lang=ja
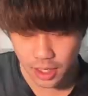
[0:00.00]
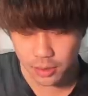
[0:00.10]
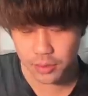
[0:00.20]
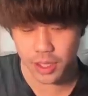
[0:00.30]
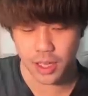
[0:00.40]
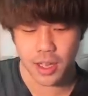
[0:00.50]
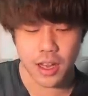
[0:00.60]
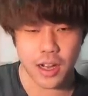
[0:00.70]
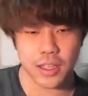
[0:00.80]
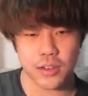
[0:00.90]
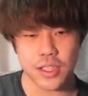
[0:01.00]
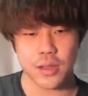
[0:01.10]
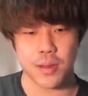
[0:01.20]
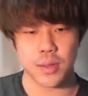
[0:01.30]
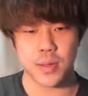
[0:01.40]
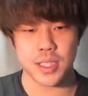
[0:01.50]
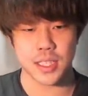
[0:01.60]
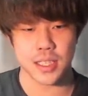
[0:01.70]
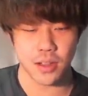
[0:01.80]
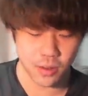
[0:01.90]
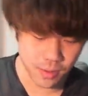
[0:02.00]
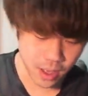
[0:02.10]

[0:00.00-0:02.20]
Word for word: なと思って、片方サイドまとめてたんですけど、